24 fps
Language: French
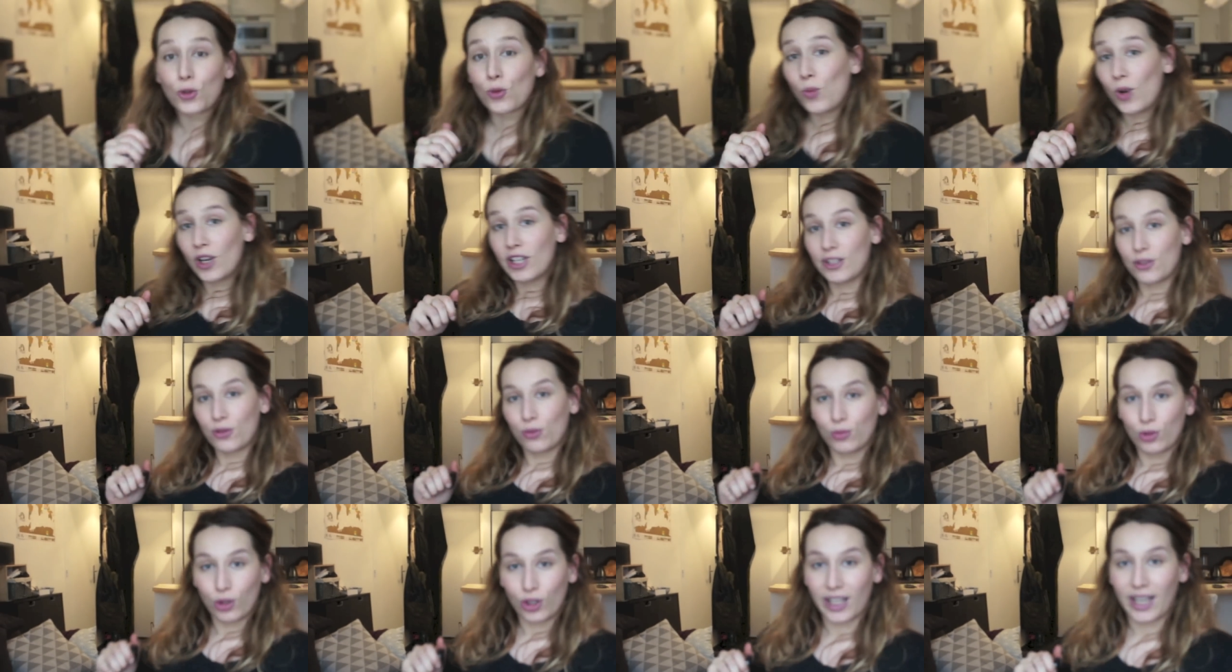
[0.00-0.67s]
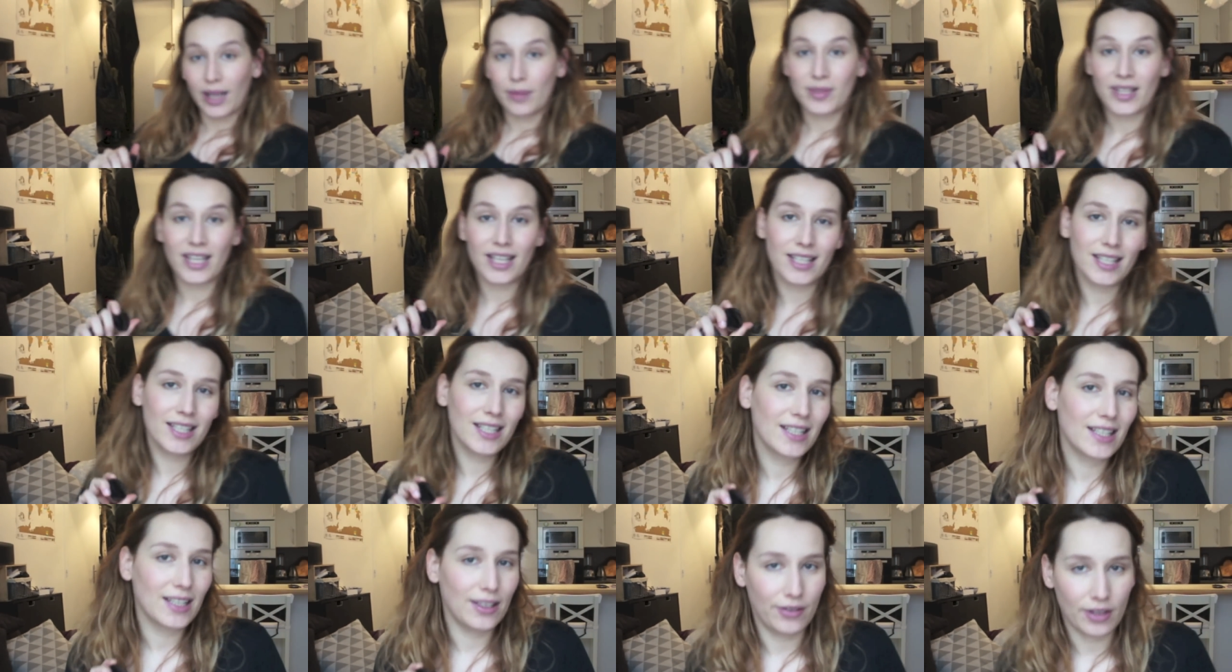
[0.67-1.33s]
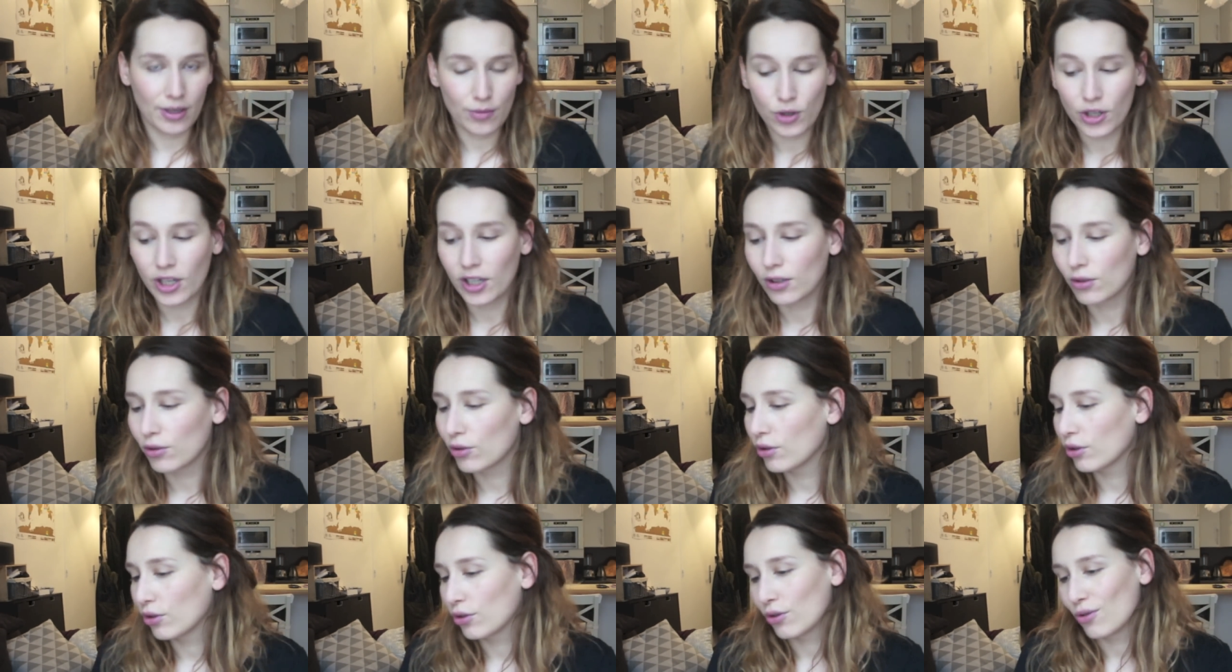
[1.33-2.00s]
Donc moi les ombres crème satinées c'est vraiment
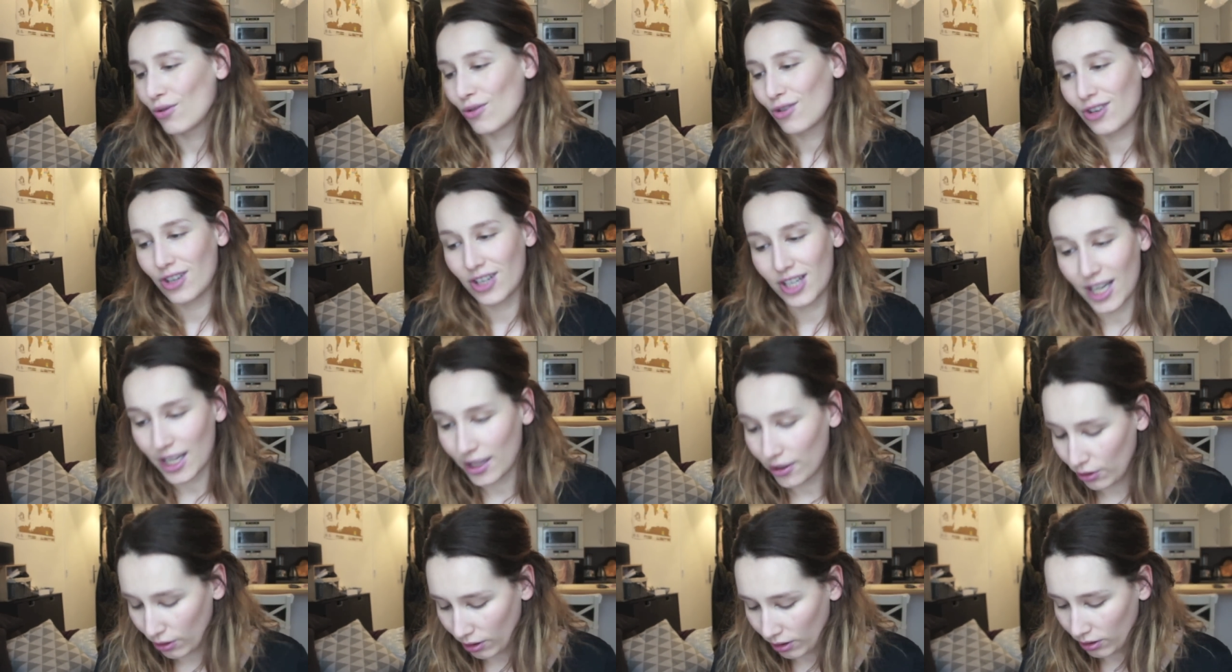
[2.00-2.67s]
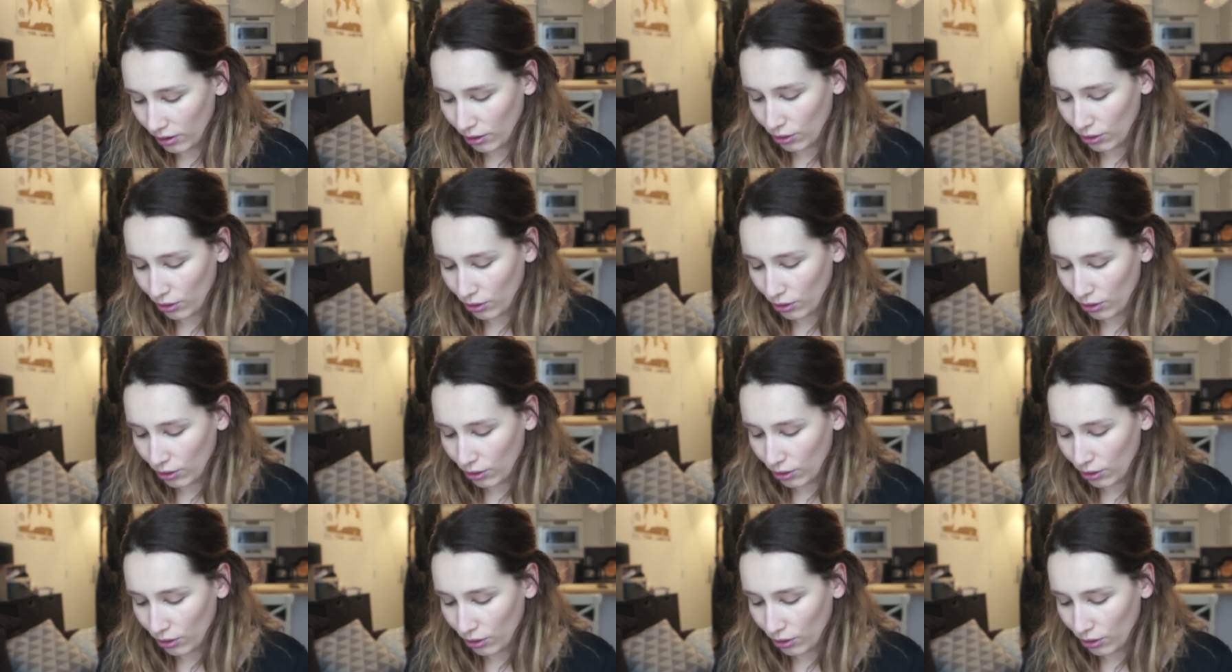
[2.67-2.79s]
quelque chose que j'adore.